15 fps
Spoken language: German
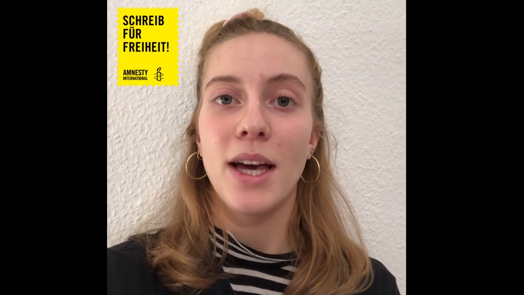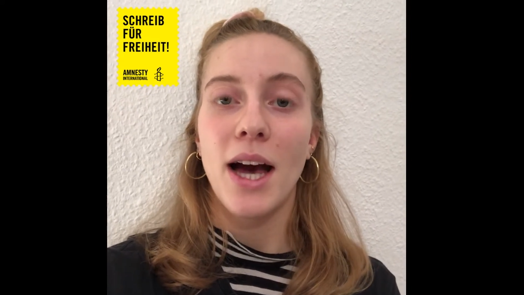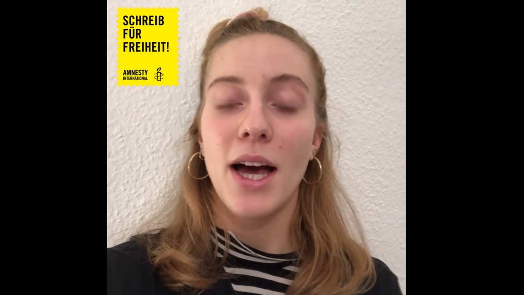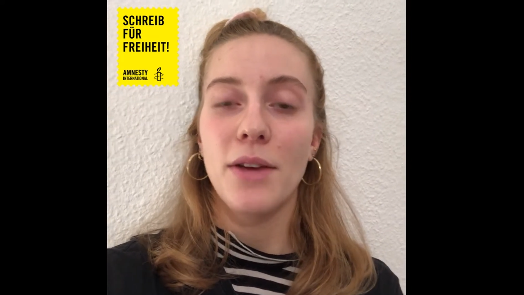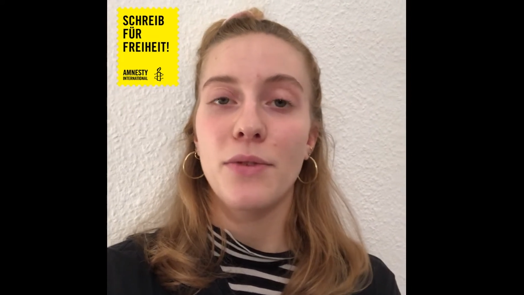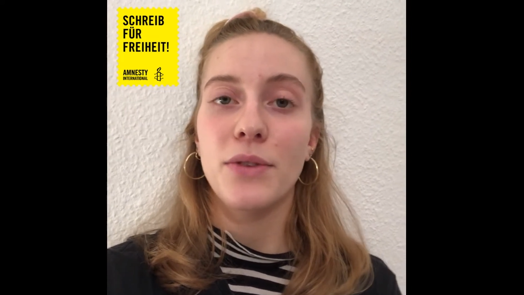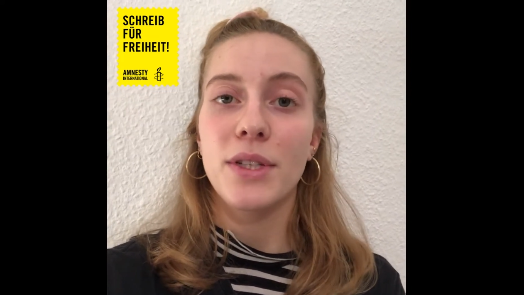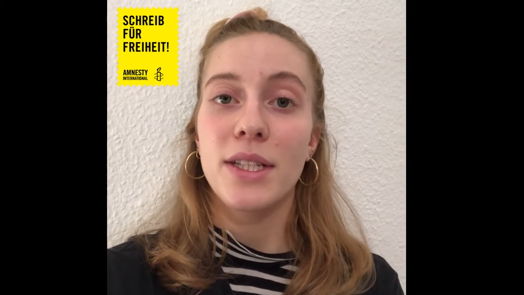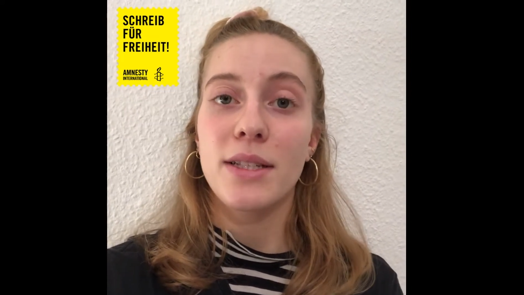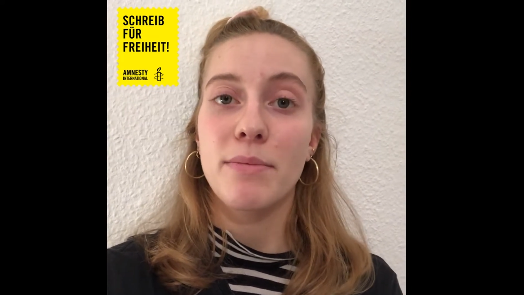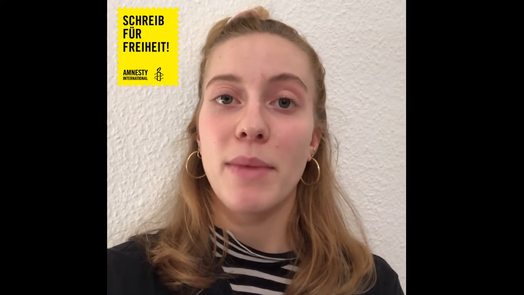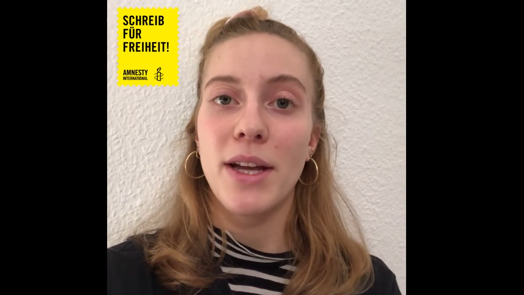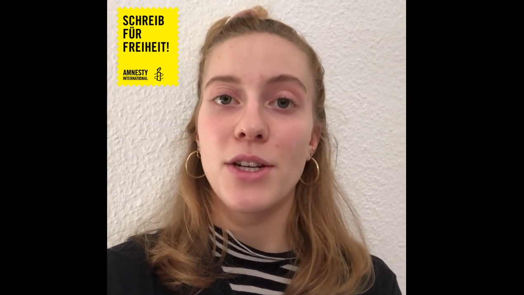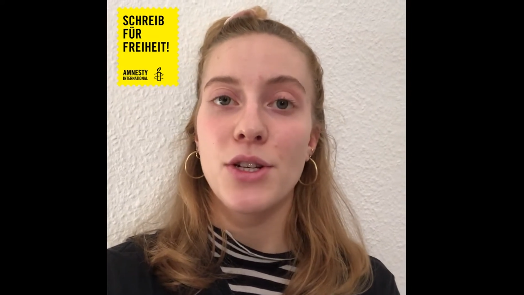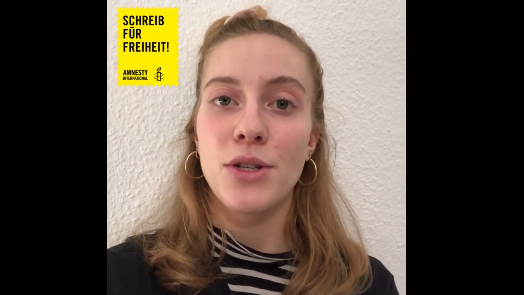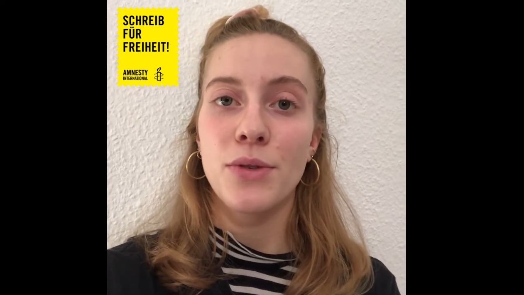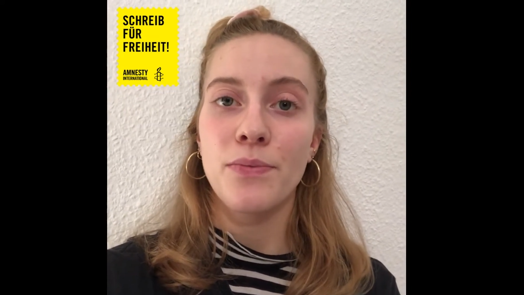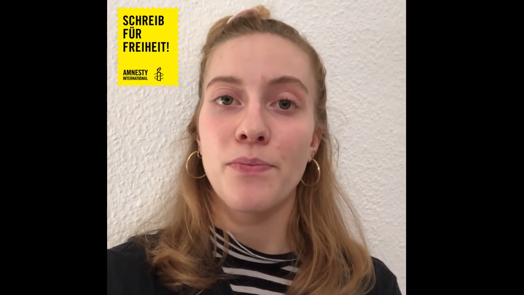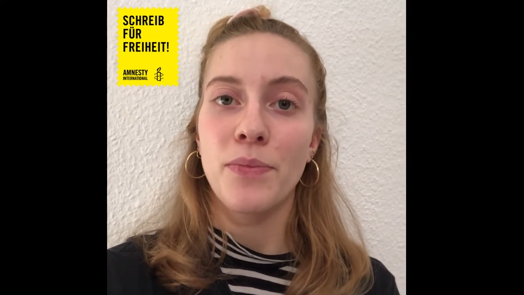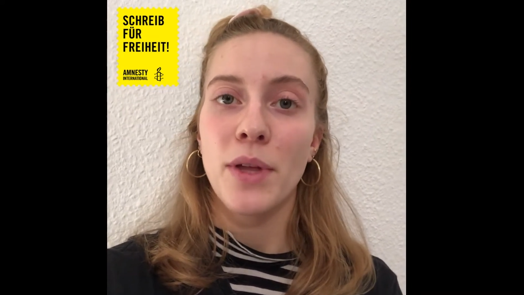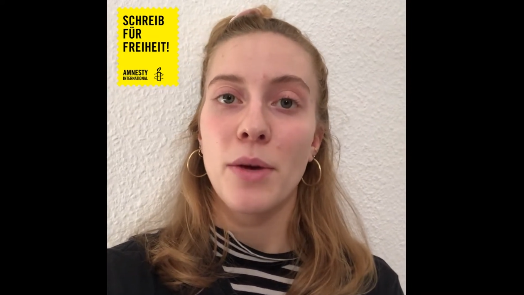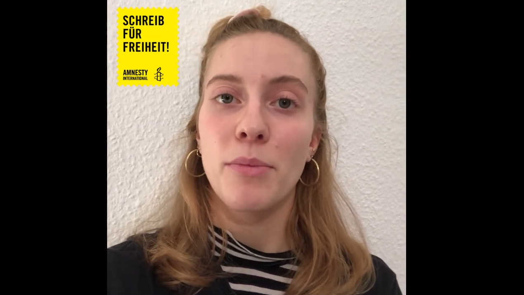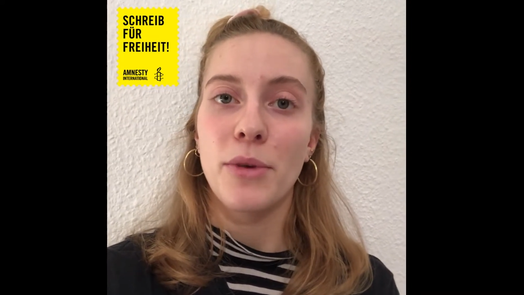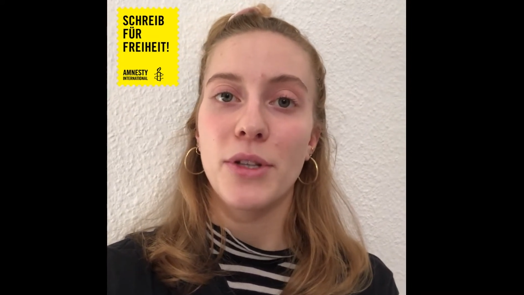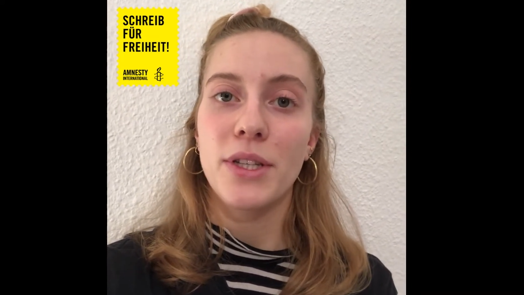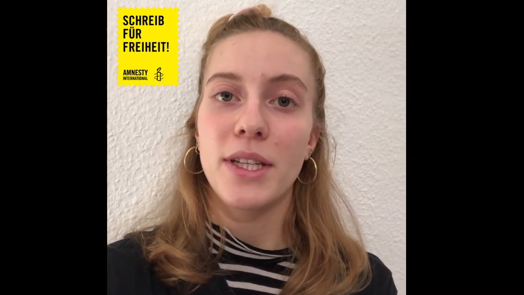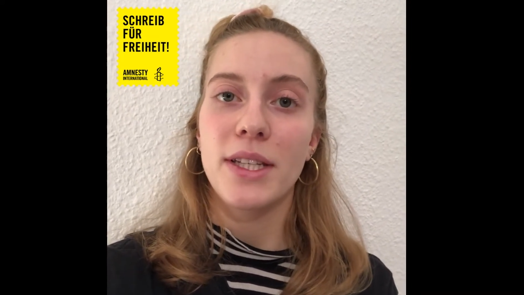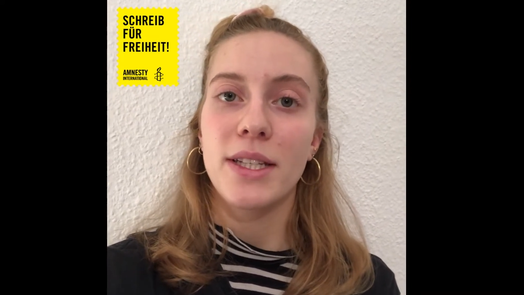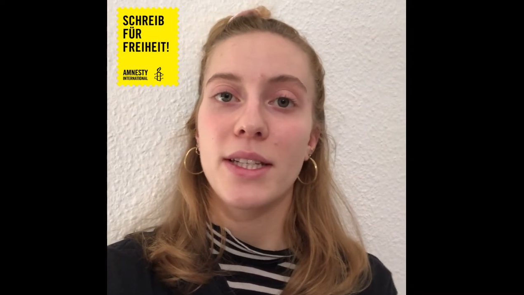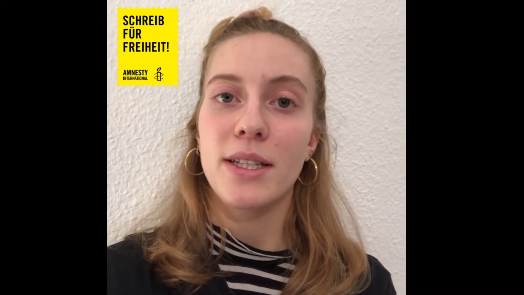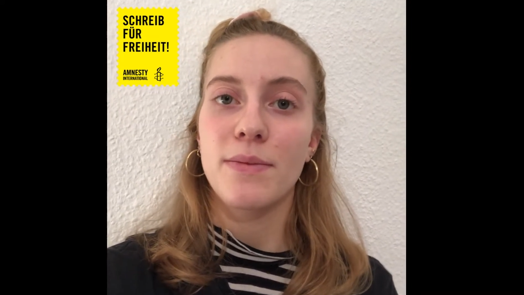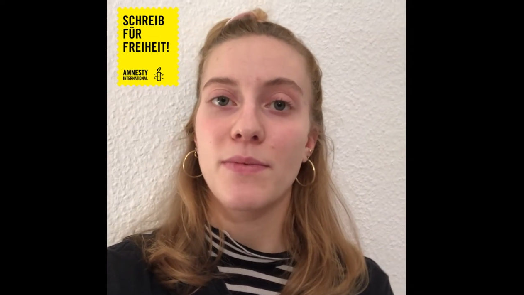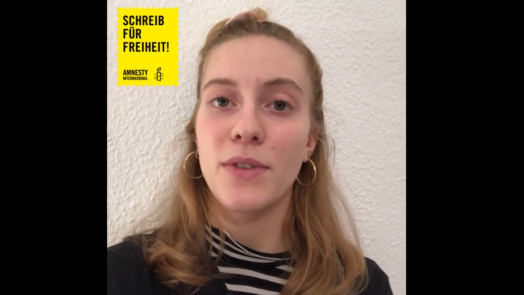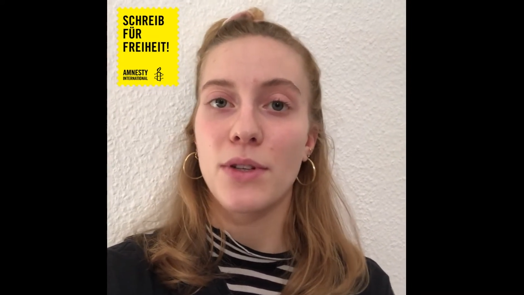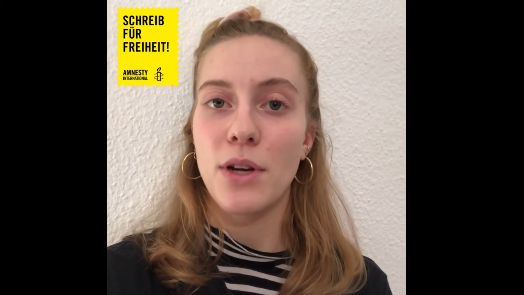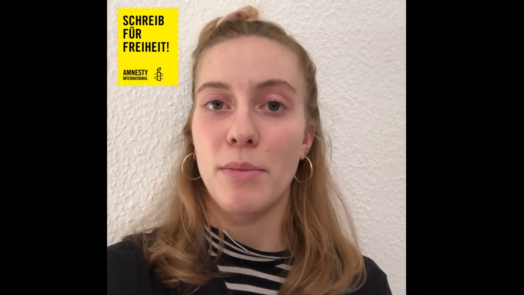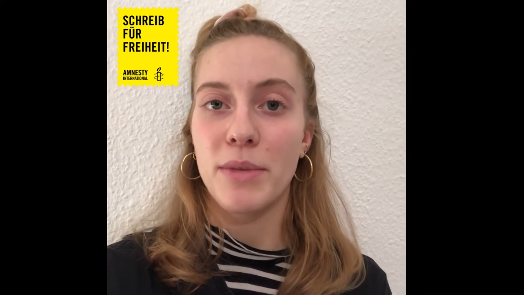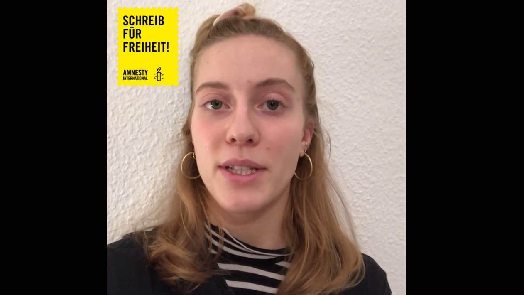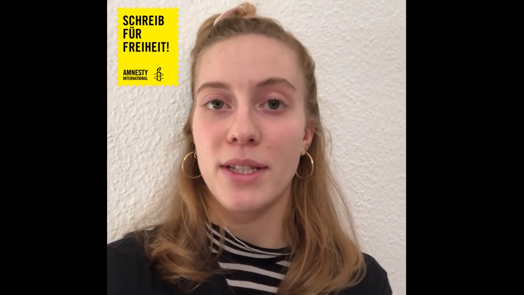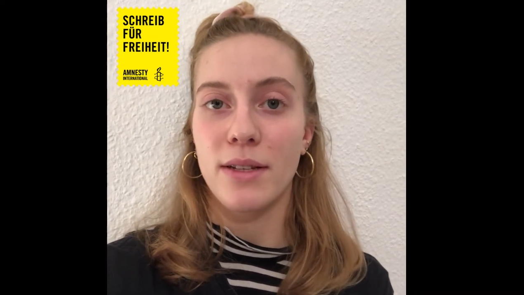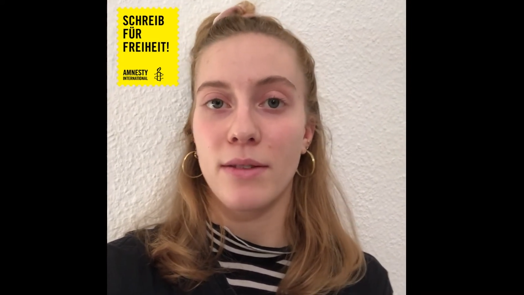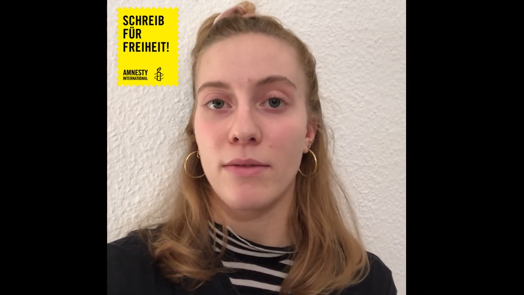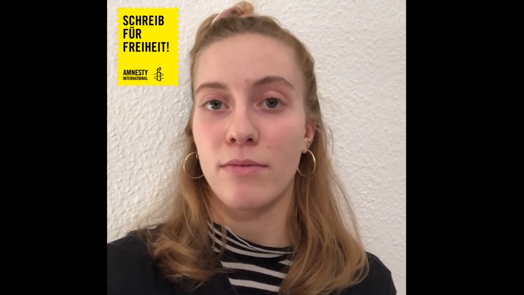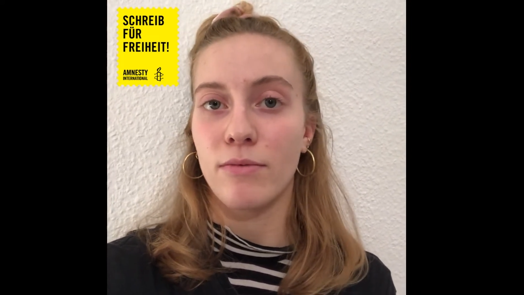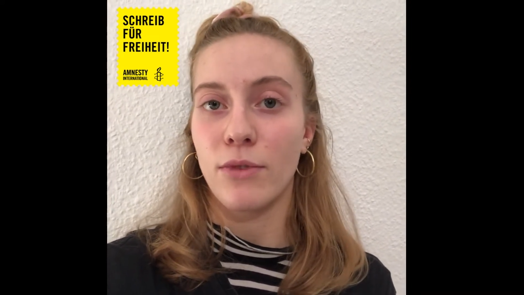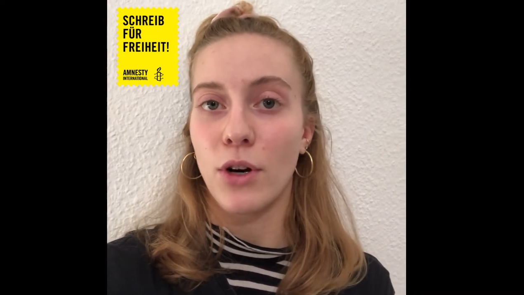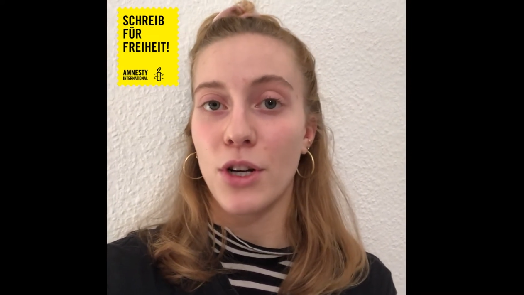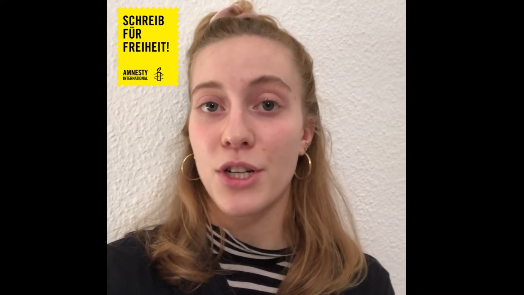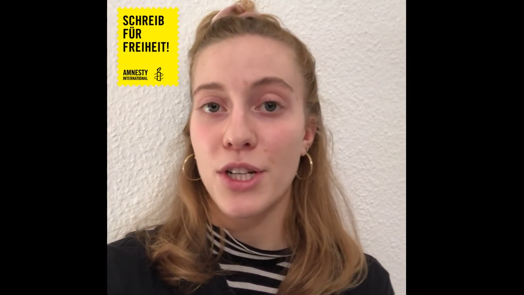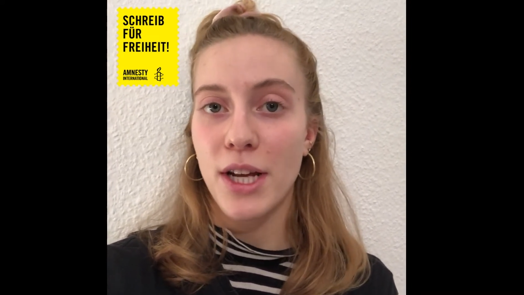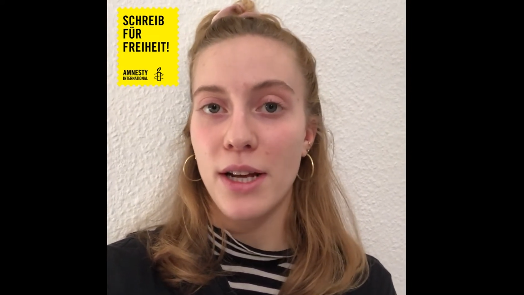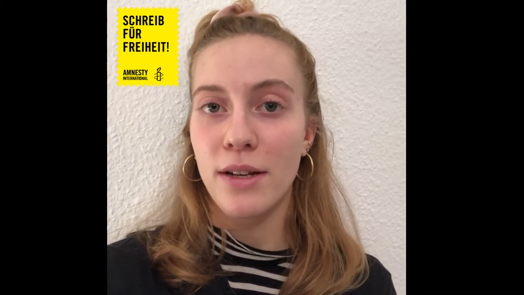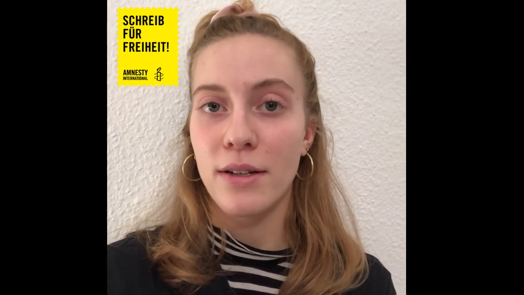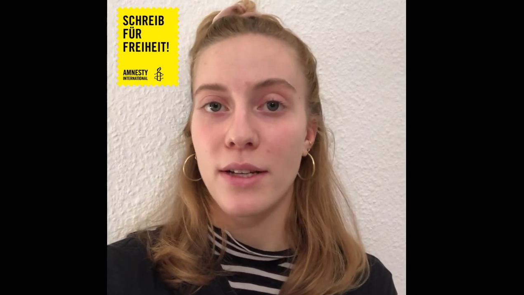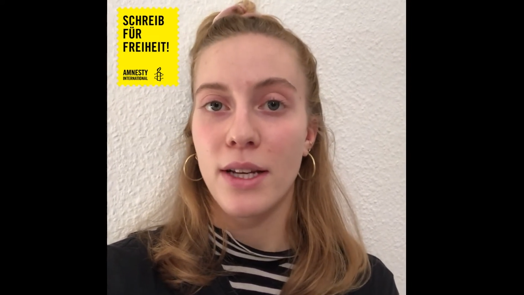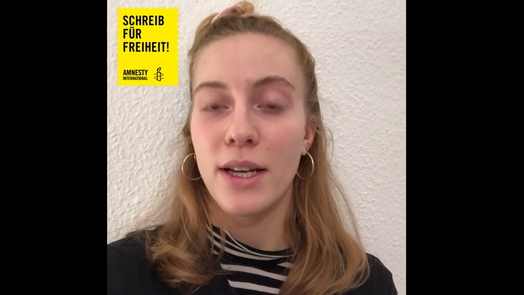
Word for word: Einen von diesen Menschen möchte ich in diesem Video ein bisschen vorstellen.